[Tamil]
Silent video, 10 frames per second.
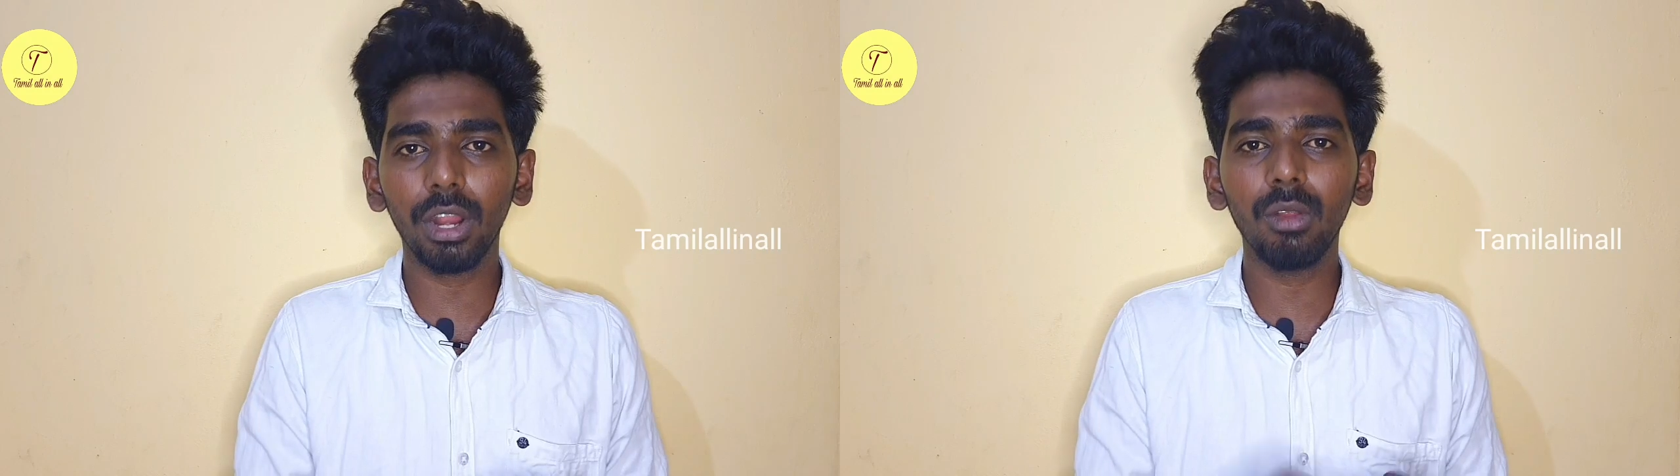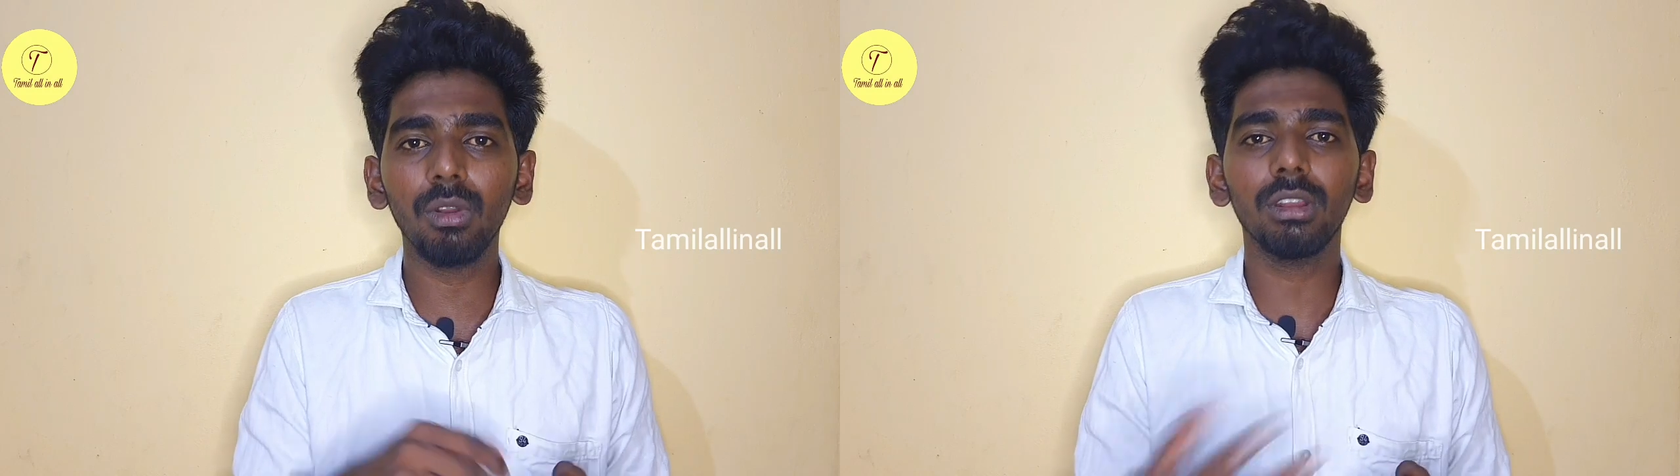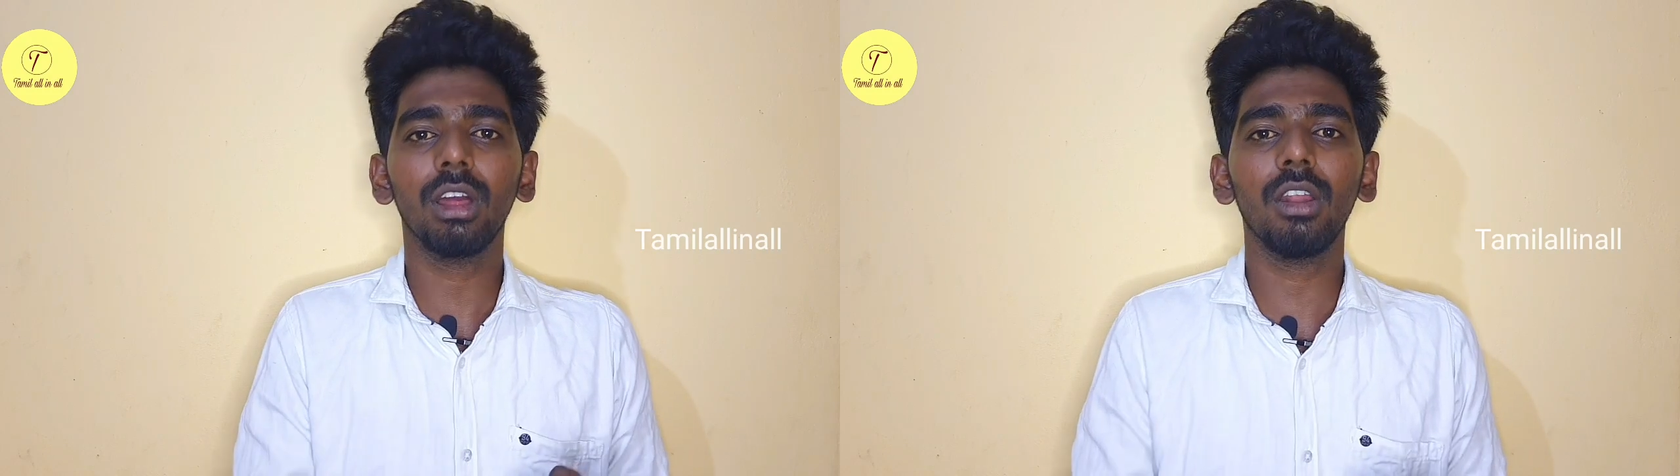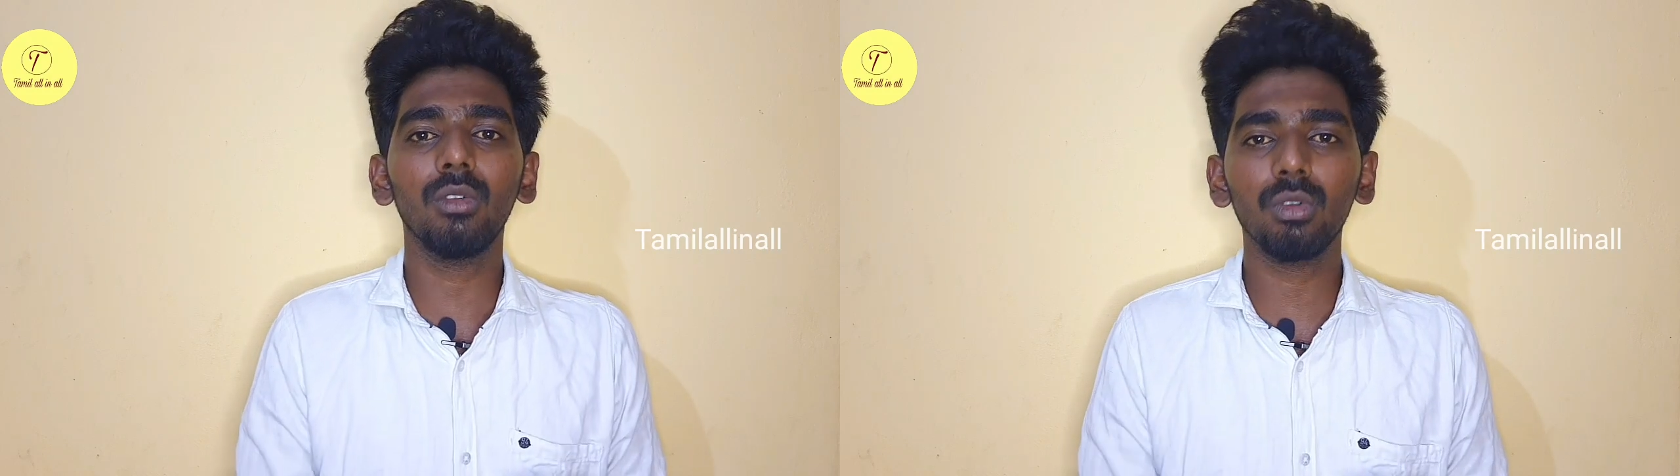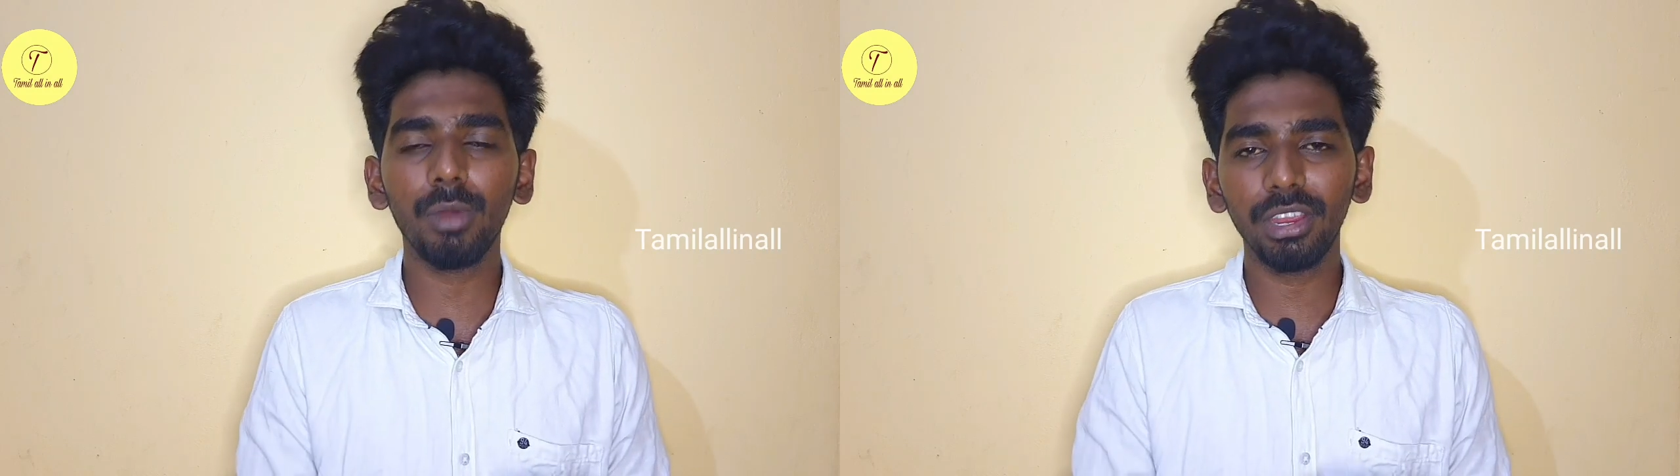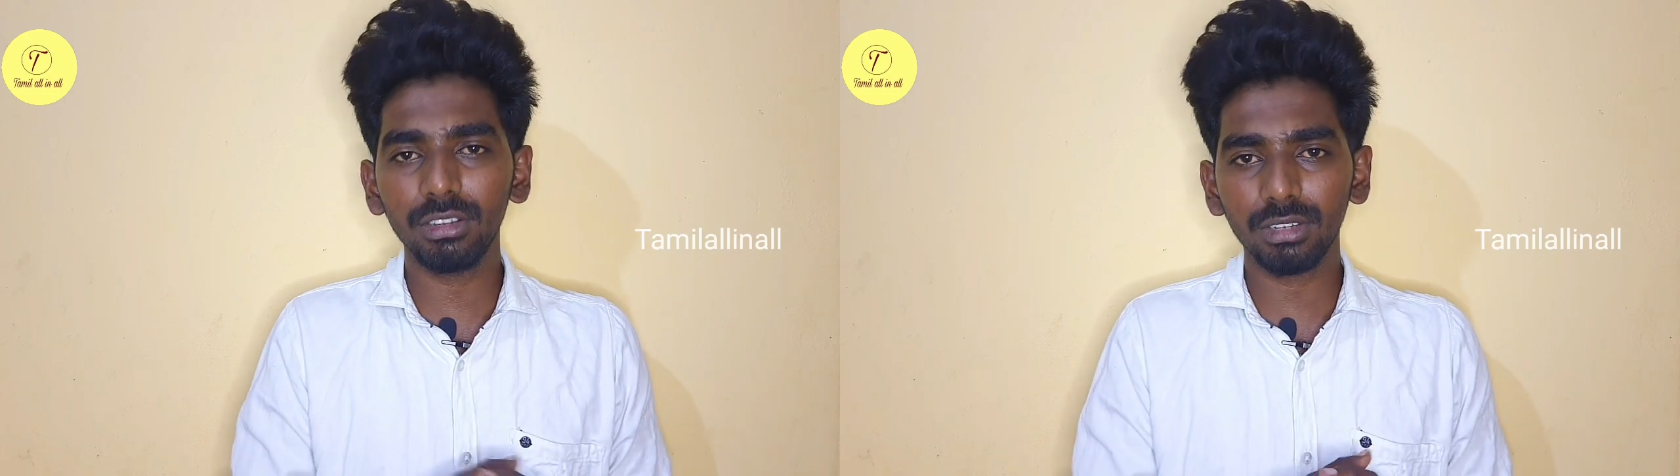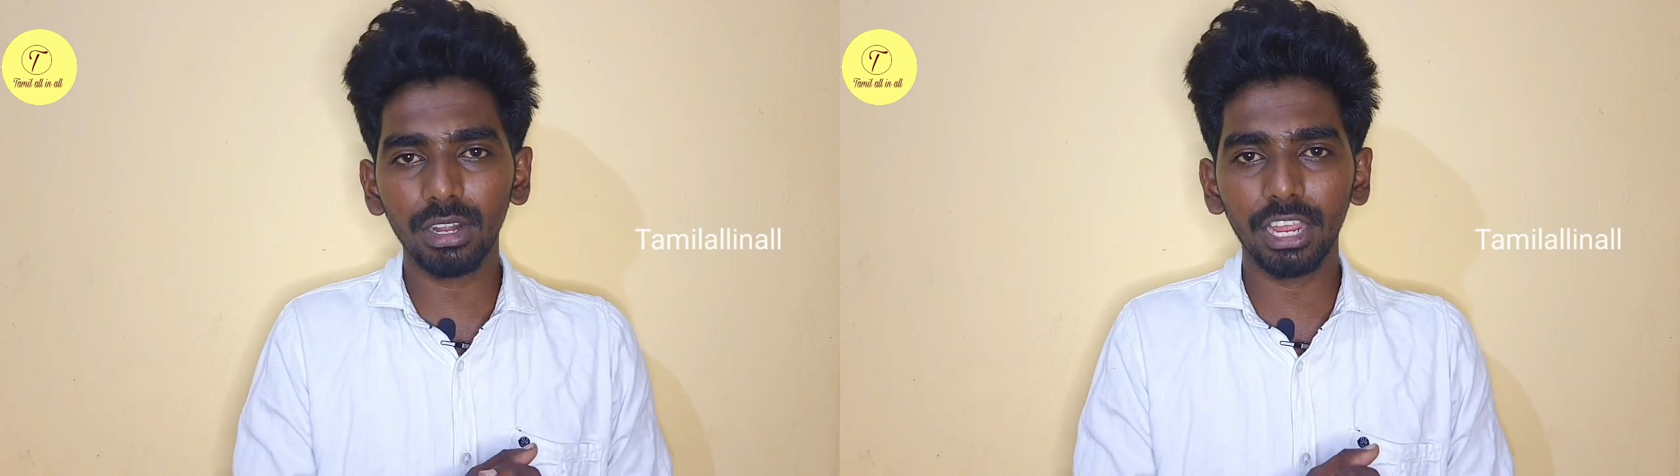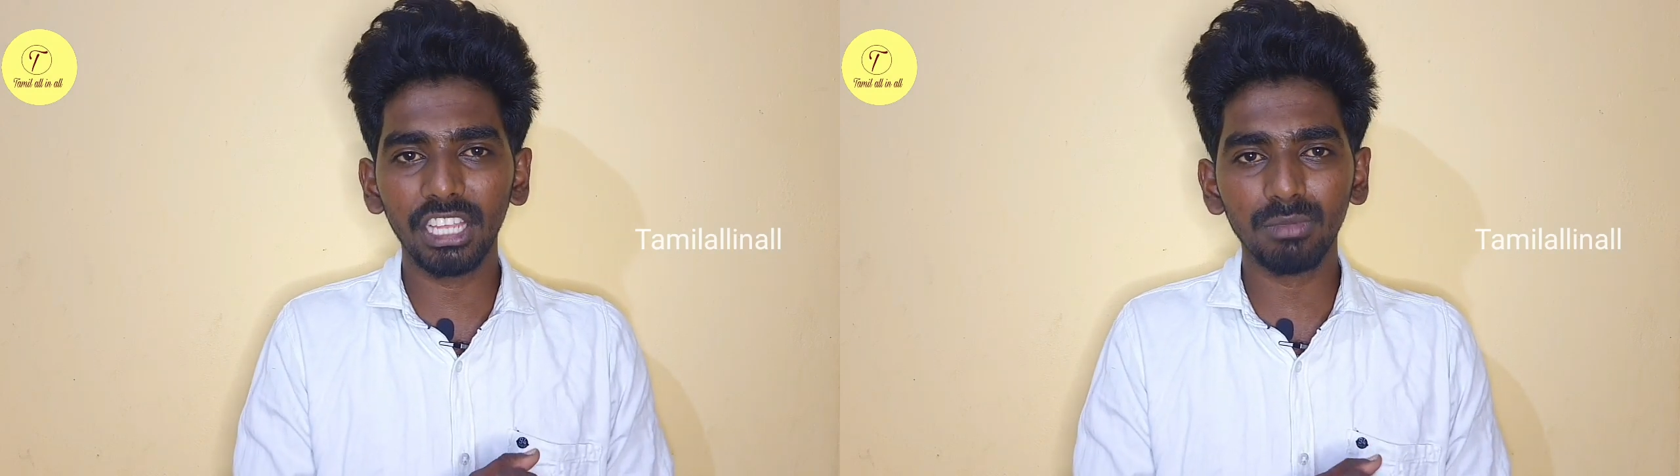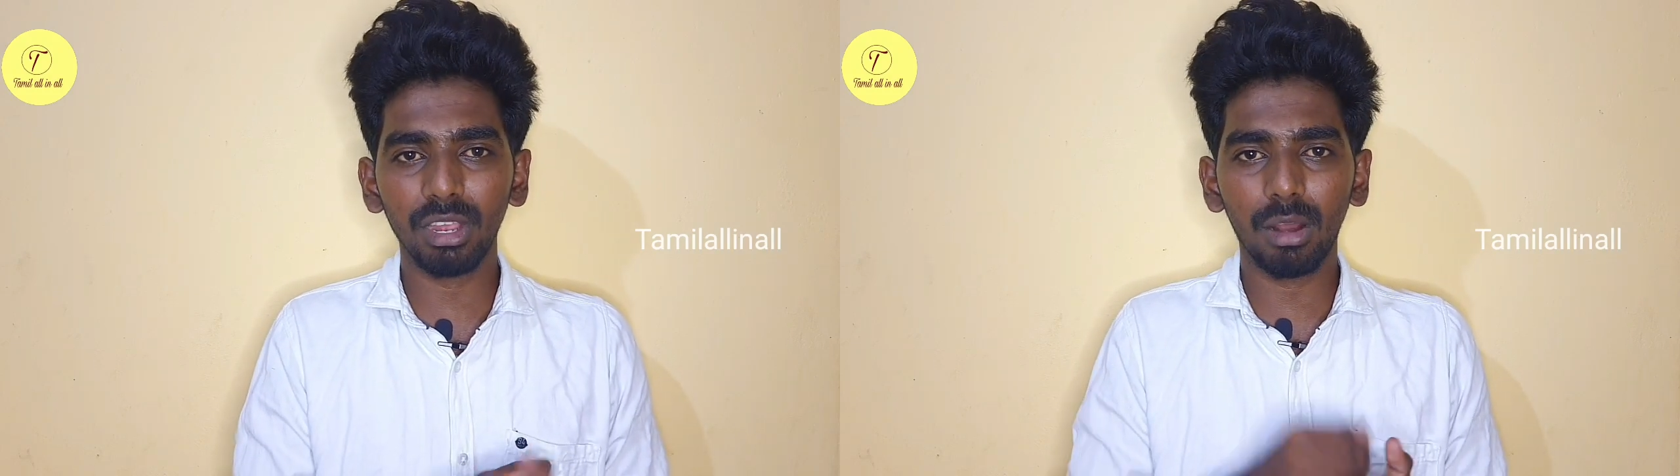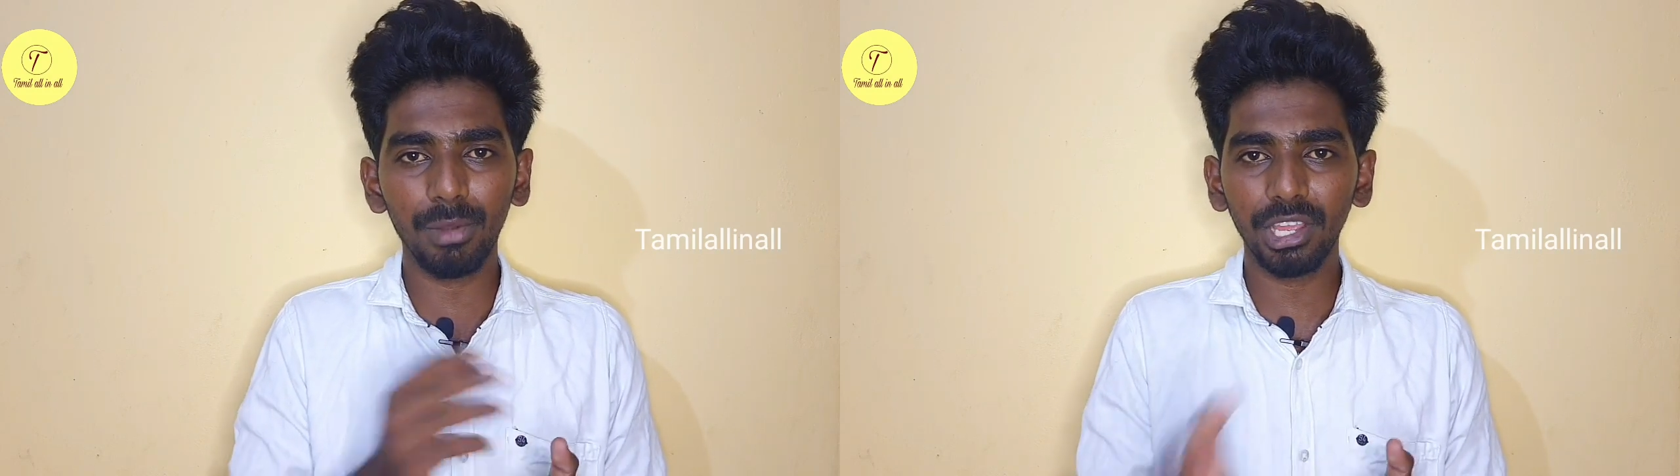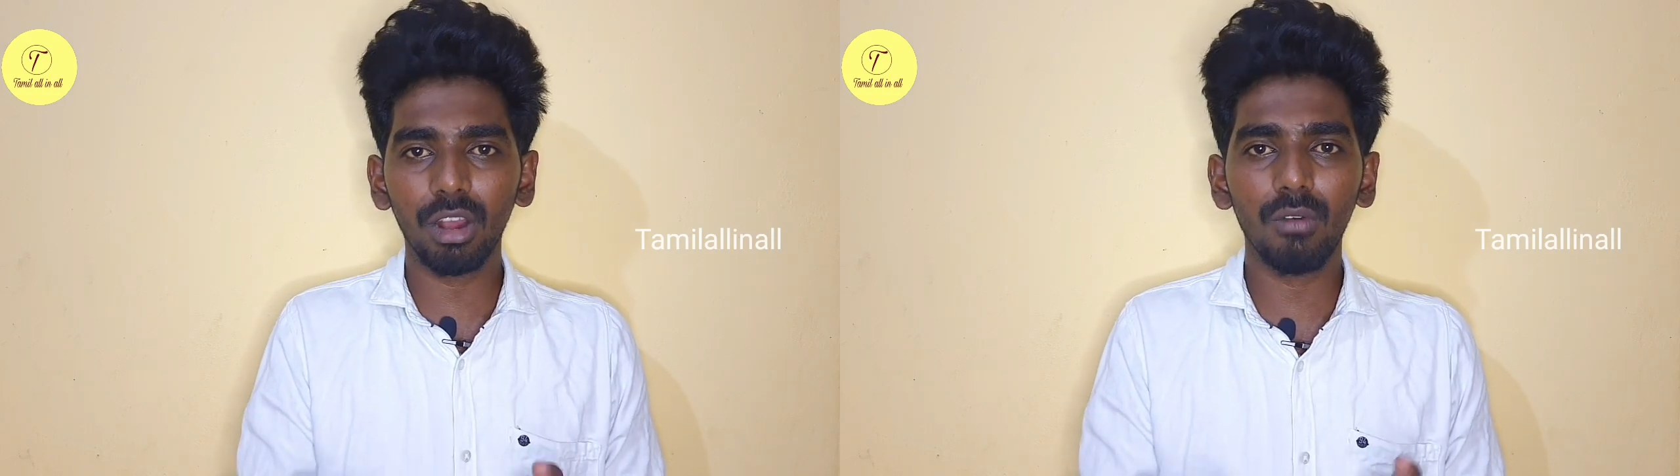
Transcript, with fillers: உடனே உங்களுக்கு நானூறுரூபா இன்ஸ்டன்ட் கேஷ்பேக் அப்படிங்கிற